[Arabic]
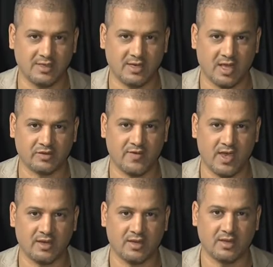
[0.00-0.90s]

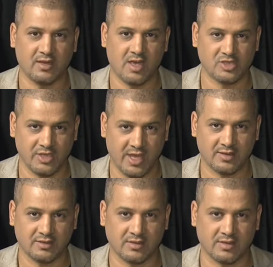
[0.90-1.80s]
للأطفال
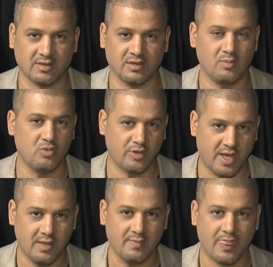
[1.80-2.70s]
أجنحة آه،
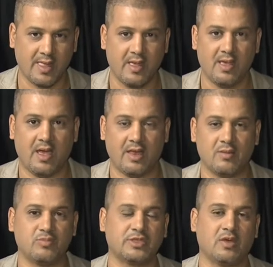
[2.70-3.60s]
نمولة
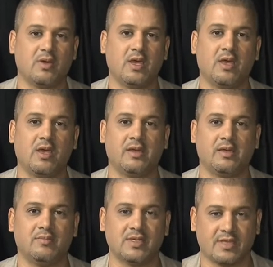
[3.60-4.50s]
على مستوى
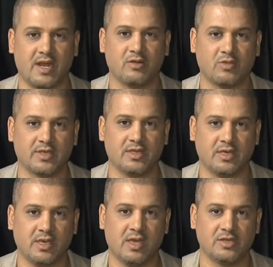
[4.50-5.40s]
المسرح
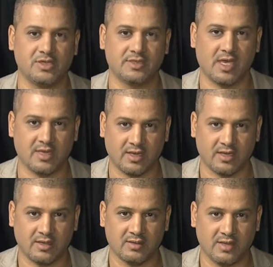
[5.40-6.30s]
الوطني الجزائري
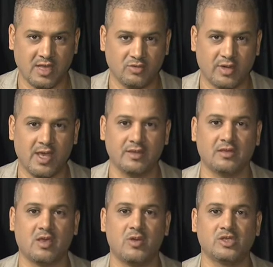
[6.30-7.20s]
نحن الآن
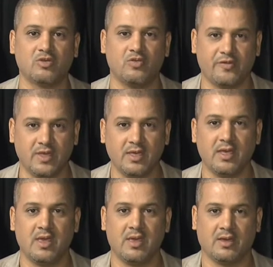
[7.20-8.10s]
نتواجد في
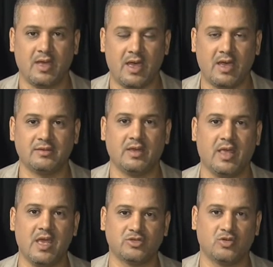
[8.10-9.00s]
قاعة
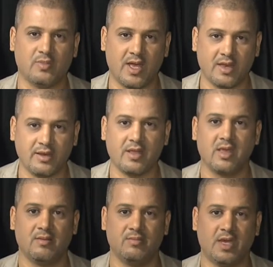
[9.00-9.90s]
الحاج عمار
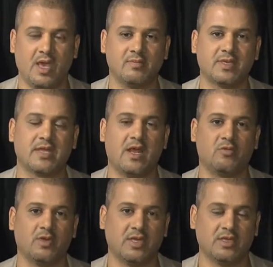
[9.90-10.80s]
بالمسرح
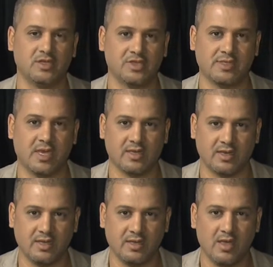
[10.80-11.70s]
الوطني
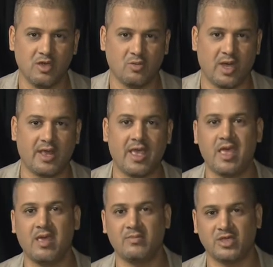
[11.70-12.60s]
الجزائري وعلى
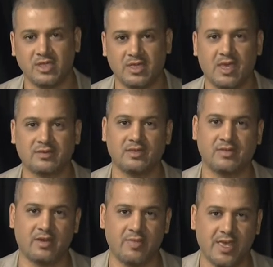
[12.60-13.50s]
هامش
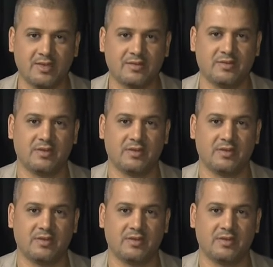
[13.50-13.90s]
التدريبات